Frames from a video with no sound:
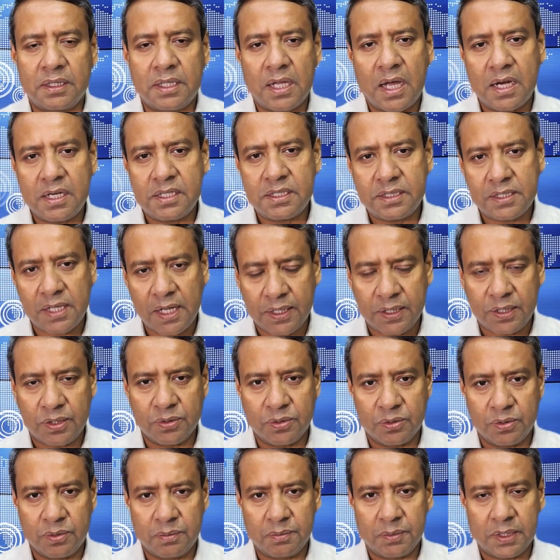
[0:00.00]
তার
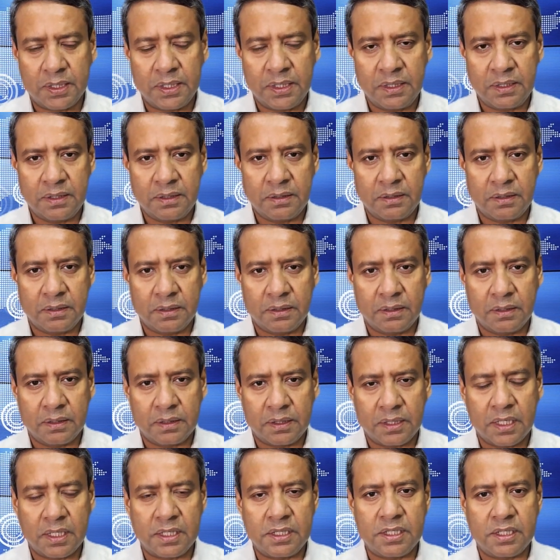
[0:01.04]
চাইতেও মানে
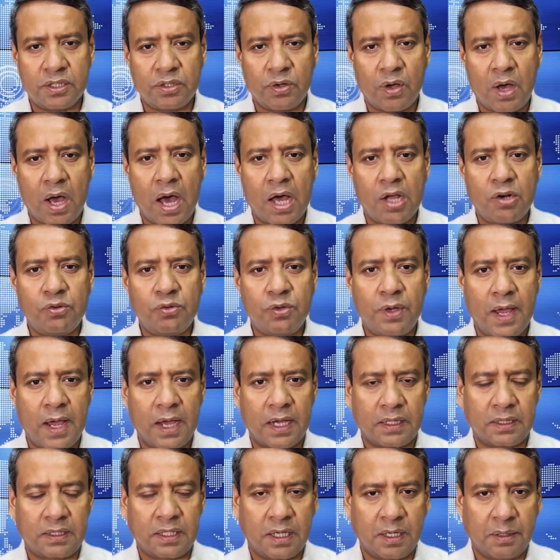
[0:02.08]
তার চাইতেও আরও
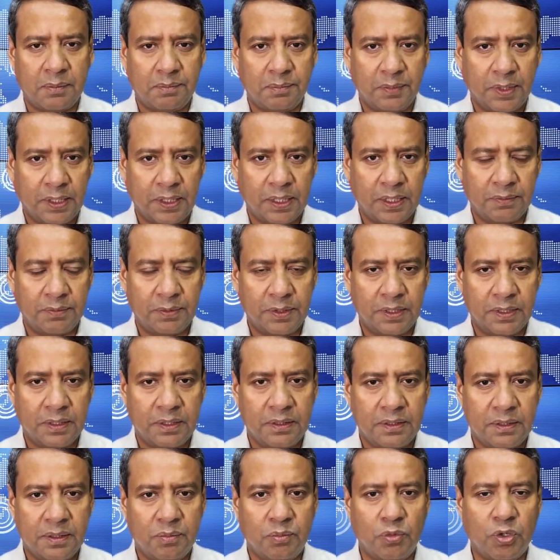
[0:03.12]
এক ধাপ মেধাবী
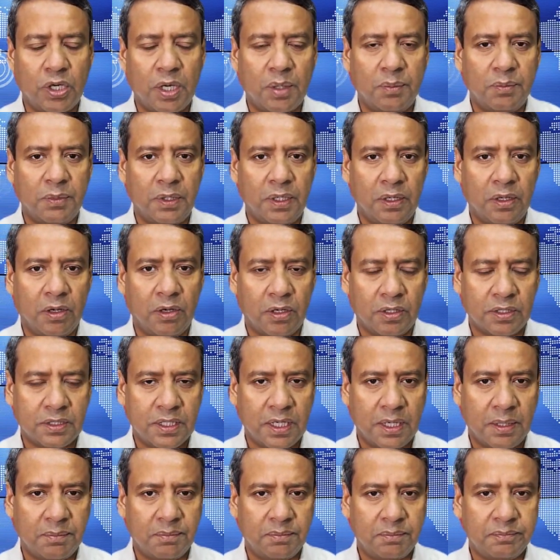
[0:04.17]
মোকাম্মেল হক
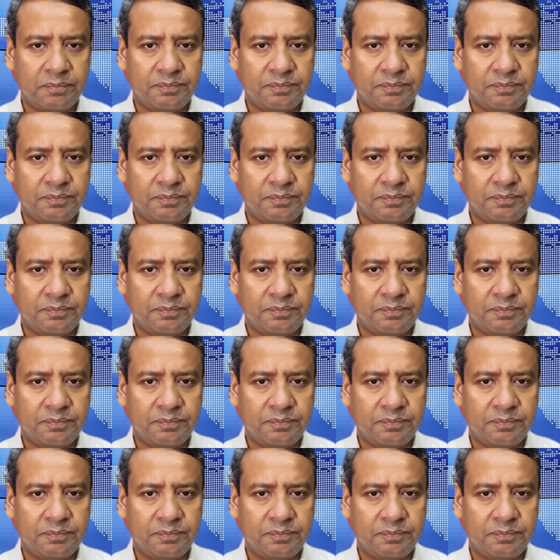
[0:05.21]
সাহেব